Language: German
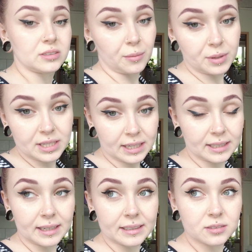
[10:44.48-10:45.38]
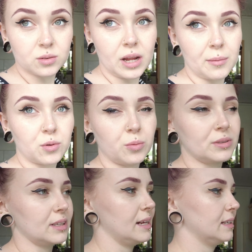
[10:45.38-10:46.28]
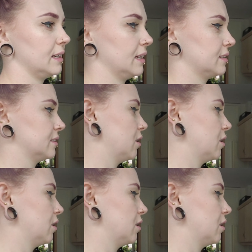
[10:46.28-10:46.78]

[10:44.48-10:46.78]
zusammen Mittag gegessen und haben Tobis Eltern jetzt